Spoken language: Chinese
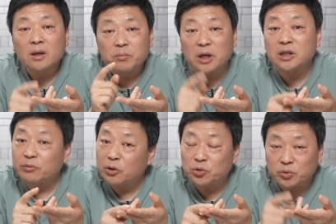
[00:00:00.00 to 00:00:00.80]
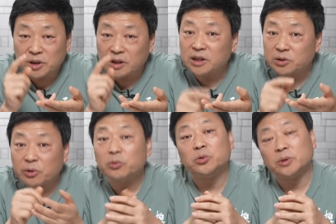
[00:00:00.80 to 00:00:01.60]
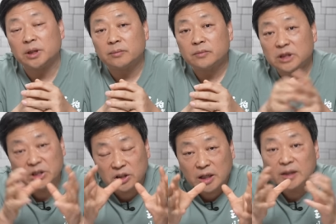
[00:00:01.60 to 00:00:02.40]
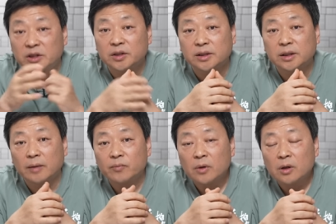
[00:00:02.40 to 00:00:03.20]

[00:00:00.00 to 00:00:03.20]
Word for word: 辩证唯物主义和历史唯物主义这几大体系啊，